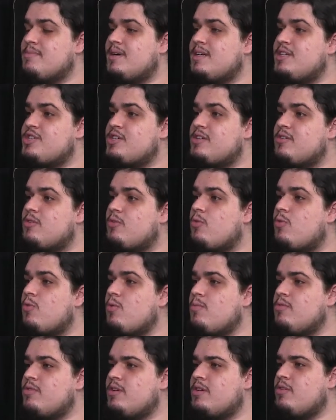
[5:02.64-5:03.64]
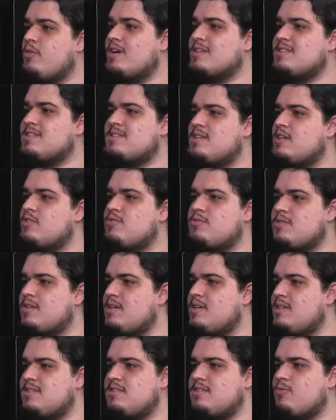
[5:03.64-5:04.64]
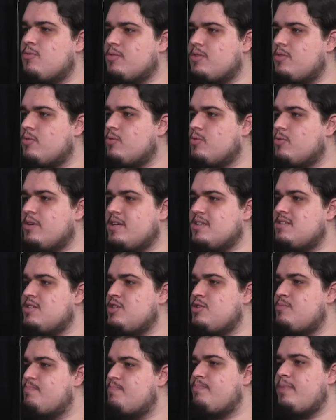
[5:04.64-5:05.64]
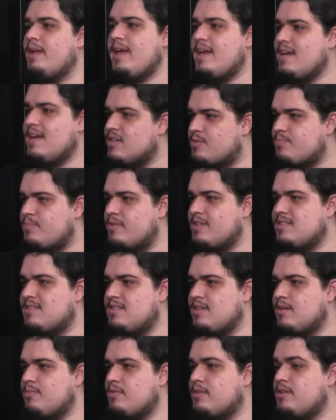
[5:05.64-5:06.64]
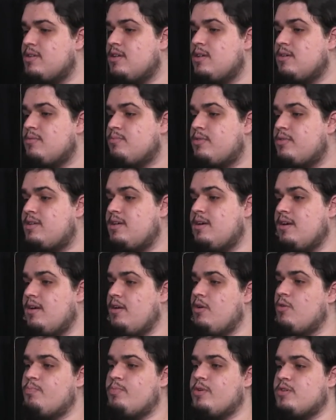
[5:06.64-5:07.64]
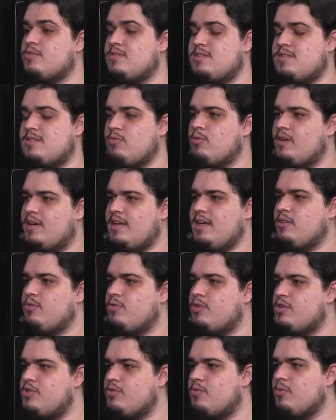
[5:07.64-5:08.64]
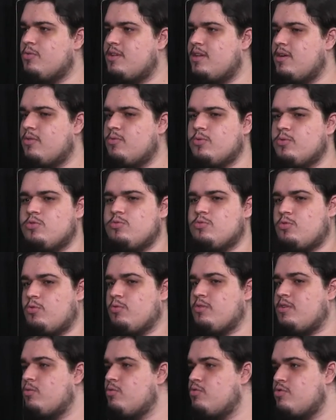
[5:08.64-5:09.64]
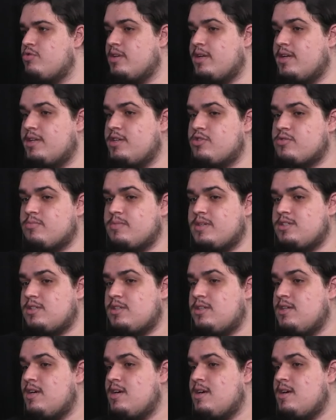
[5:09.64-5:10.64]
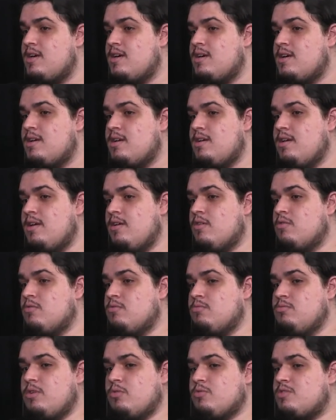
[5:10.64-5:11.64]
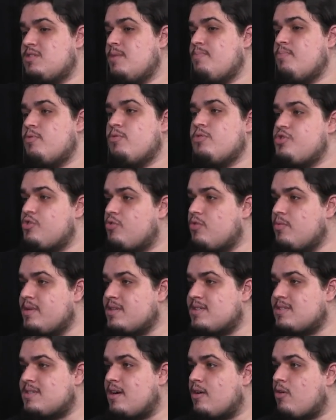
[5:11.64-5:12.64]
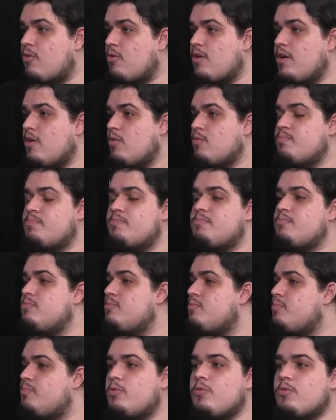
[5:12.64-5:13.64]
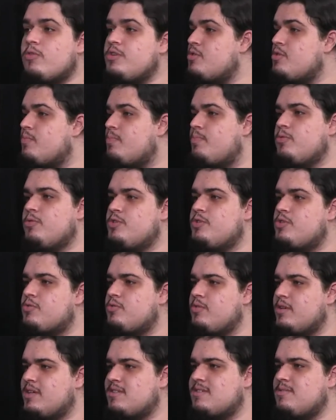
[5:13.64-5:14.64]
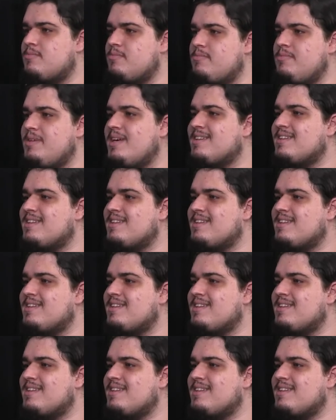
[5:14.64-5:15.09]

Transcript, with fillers: mas como eu acesso esse conteúdo, esses players, por exemplo? Porque eu posso ser um criador de conteúdo, um conteúdo jornalístico, mas eu não sei por onde começar. Qual é o. Por onde eu busco essa minha